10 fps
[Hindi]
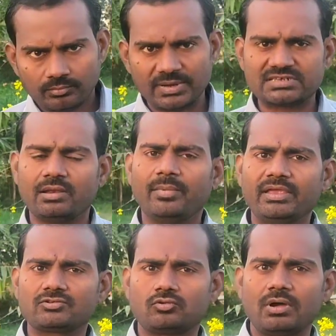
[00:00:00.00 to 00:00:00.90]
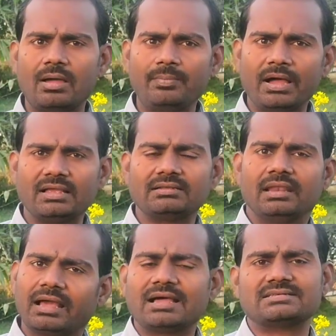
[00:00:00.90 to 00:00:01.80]
फसल में इसको आप
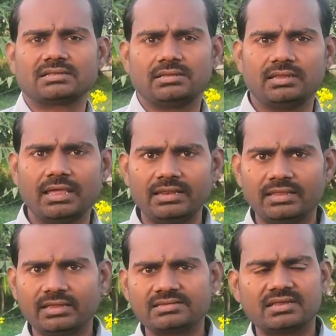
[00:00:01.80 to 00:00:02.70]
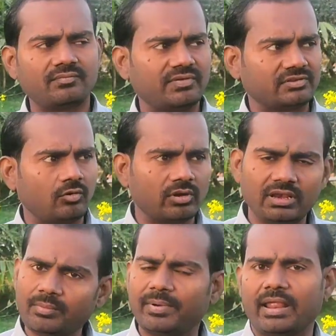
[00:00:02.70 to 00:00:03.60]
लगा सकते हैं यानी ये किस किन फसलों के
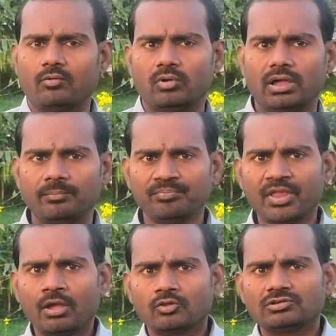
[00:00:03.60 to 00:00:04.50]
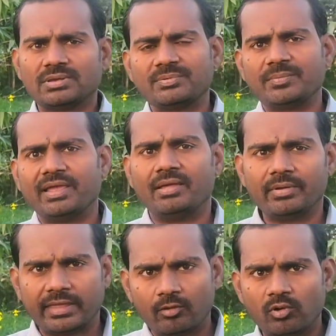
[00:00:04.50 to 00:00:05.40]
लिए बना हुआ है तो सबसे पहले अभी
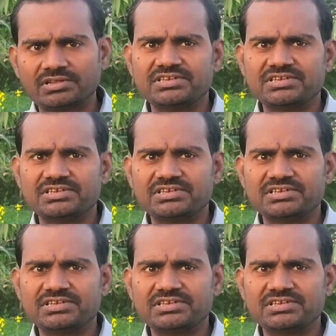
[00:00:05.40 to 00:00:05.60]
गेहूं का